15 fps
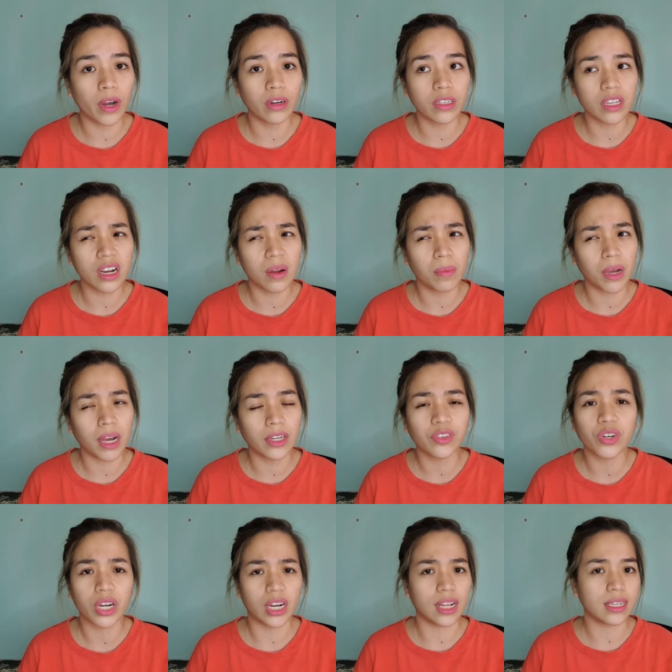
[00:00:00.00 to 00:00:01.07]
Meron silang
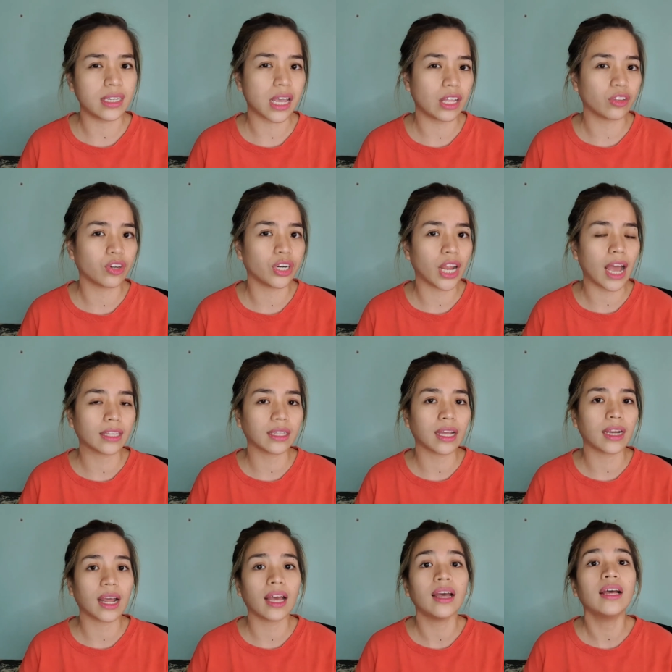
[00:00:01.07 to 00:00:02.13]
mga training center
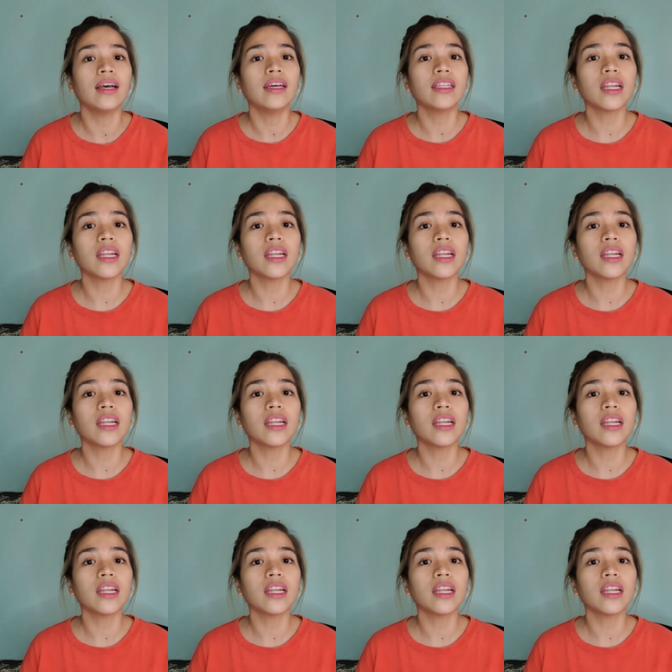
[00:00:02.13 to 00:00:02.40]
yata na